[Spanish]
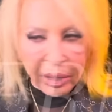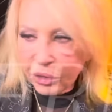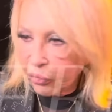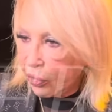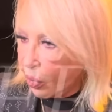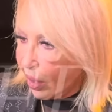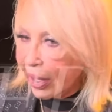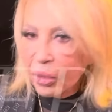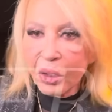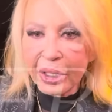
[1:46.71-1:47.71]
esto fue
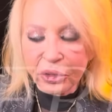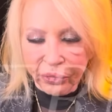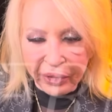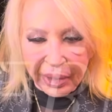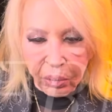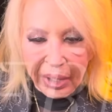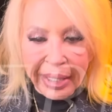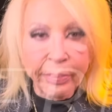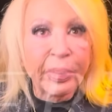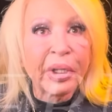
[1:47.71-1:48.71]
bueno, esto fue
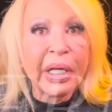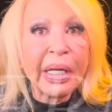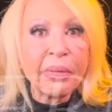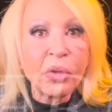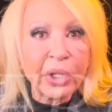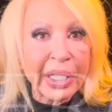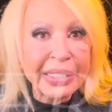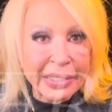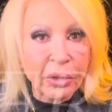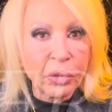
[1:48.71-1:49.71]
regular, ¿por qué no
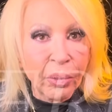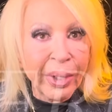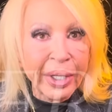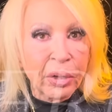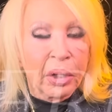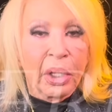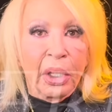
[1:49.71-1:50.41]
quedarse con lo bueno?